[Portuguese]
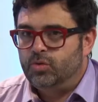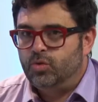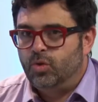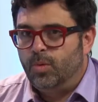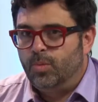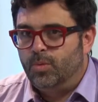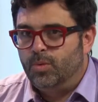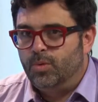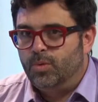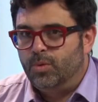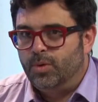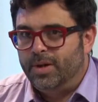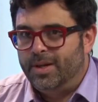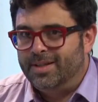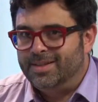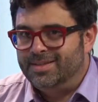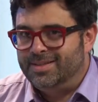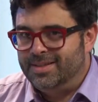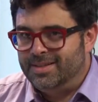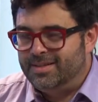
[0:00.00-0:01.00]
como
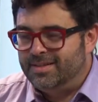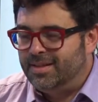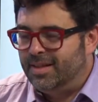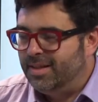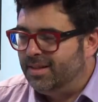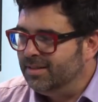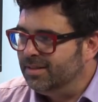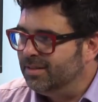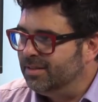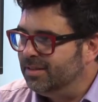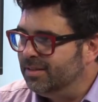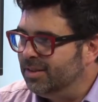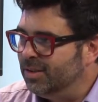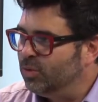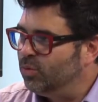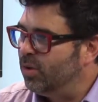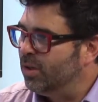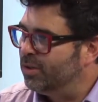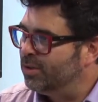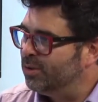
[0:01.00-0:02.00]
existem
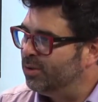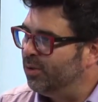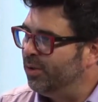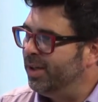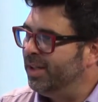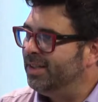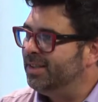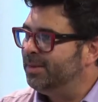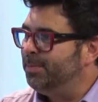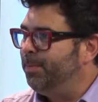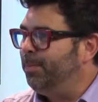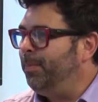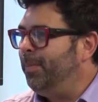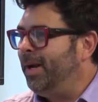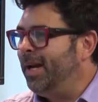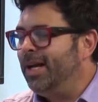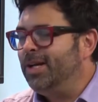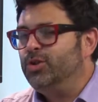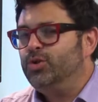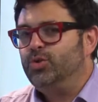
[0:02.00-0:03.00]
situações
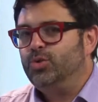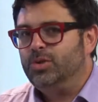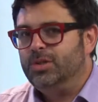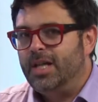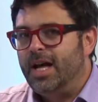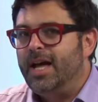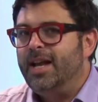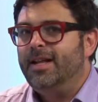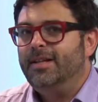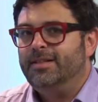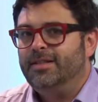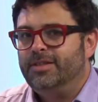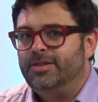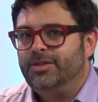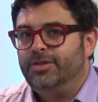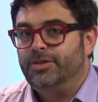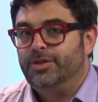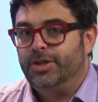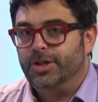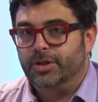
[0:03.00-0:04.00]
para ajudar nesse
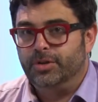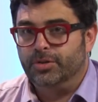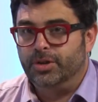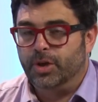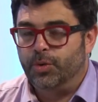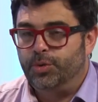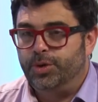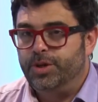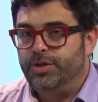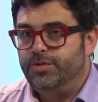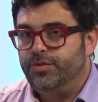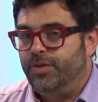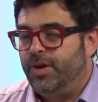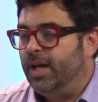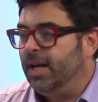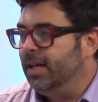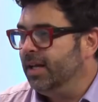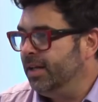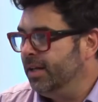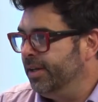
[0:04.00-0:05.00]
sentido. Né? Quando a gente
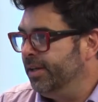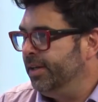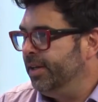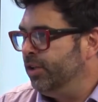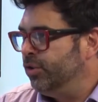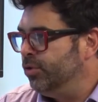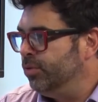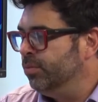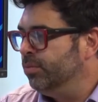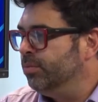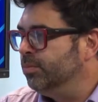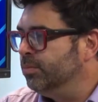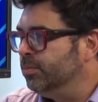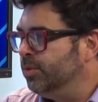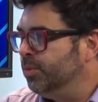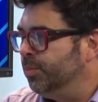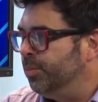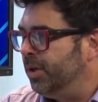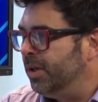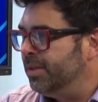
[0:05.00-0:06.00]
fala, de um,
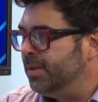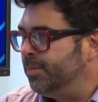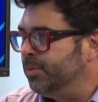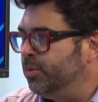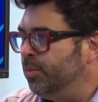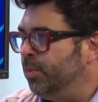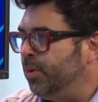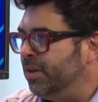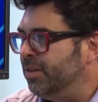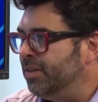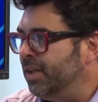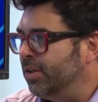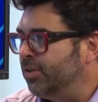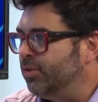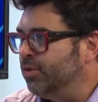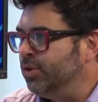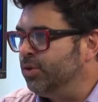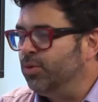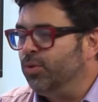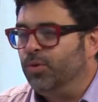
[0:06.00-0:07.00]
de, por exemplo, de um
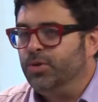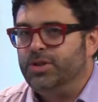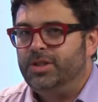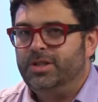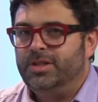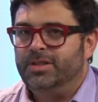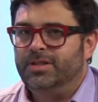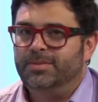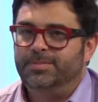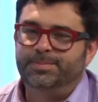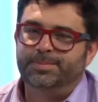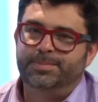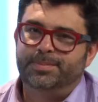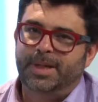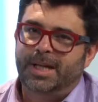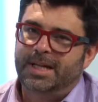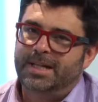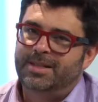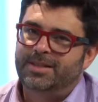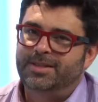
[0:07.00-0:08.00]
processo de coaching,
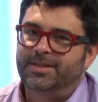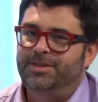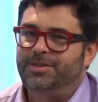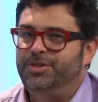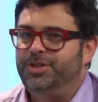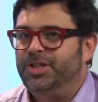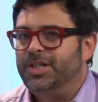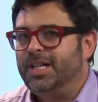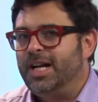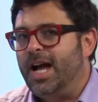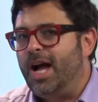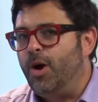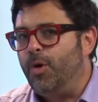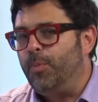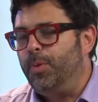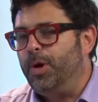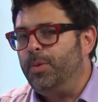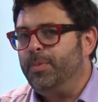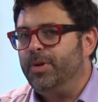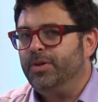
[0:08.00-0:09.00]
para a gente indicar ou
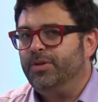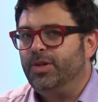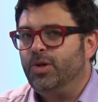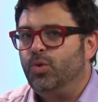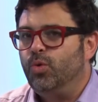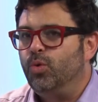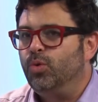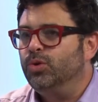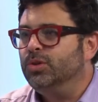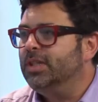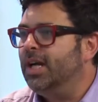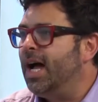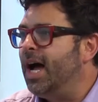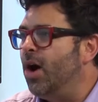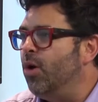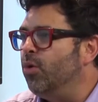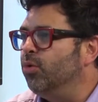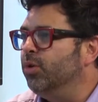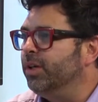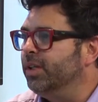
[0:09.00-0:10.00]
pelo menos encontrar
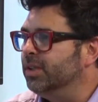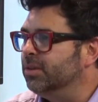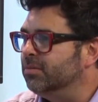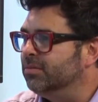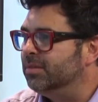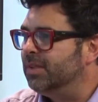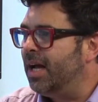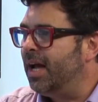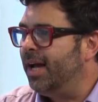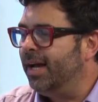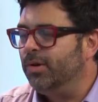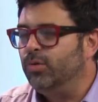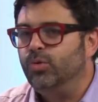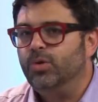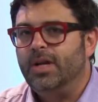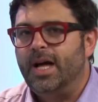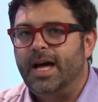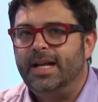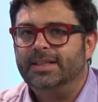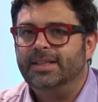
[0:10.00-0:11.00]
algo que não está
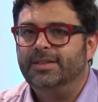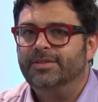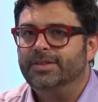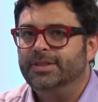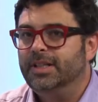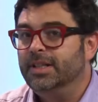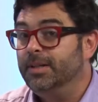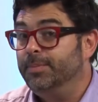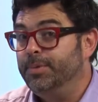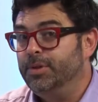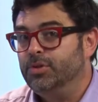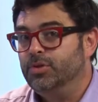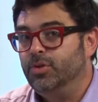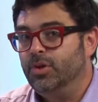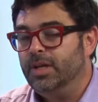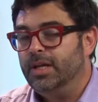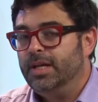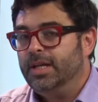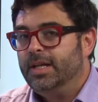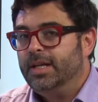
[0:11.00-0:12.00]
regular na vida da
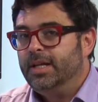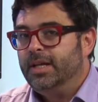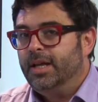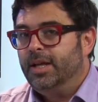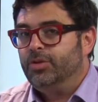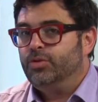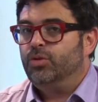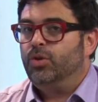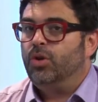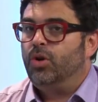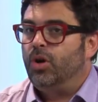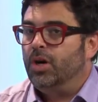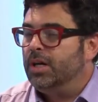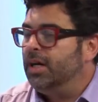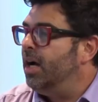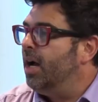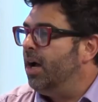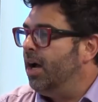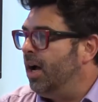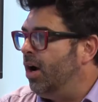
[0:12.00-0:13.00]
pessoa, a gente
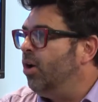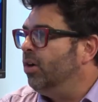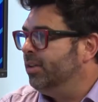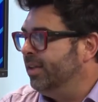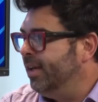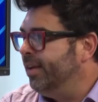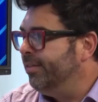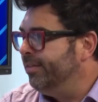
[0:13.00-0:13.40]
coloca a roda da